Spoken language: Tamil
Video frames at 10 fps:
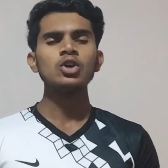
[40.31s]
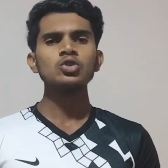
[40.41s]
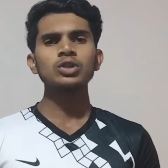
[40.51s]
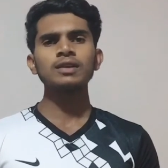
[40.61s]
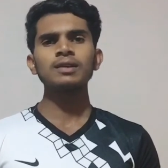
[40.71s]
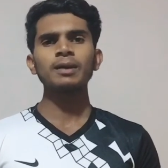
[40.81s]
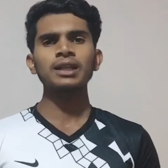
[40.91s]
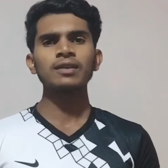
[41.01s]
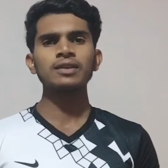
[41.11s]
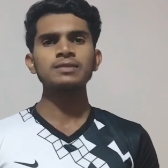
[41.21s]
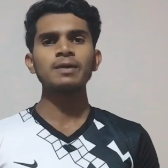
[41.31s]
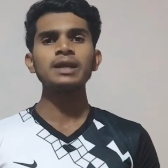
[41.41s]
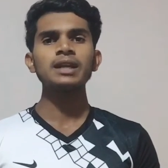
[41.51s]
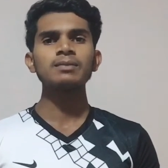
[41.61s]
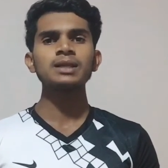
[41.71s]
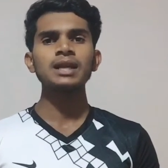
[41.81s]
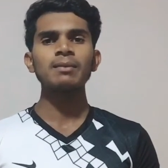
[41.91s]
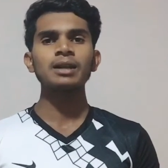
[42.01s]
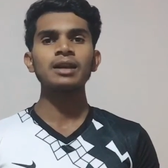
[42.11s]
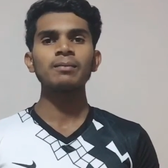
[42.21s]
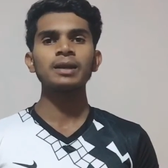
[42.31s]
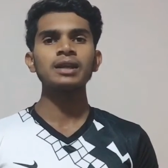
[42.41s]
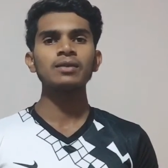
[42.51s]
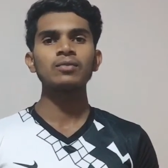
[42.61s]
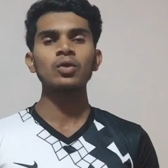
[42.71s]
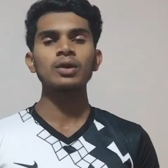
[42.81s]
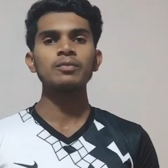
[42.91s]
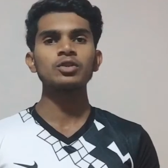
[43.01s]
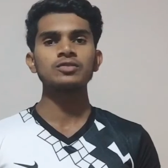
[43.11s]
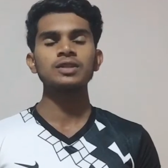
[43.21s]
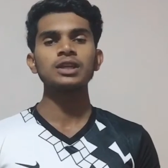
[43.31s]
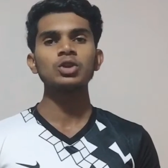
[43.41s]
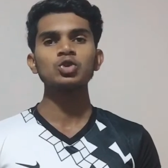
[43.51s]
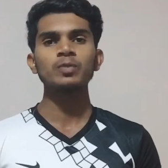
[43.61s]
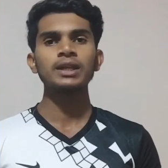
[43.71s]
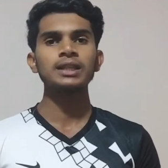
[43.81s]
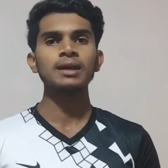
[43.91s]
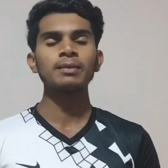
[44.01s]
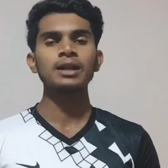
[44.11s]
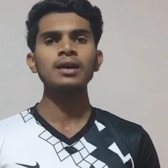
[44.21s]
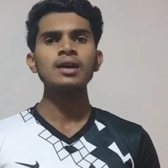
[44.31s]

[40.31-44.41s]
ஸோ இதை வந்து பார்த்தீங்கன்னா ஃப்ரெண்ட்ஸ் பென்டிஎம் த்ரீ அப்படின்னா பென்டிஎம் ஃபோர் கம்ப்யூட்டர்ஸ் வந்து நீங்கள் யூஸ் பண்ணியிருந்தீங்க அப்படின்னா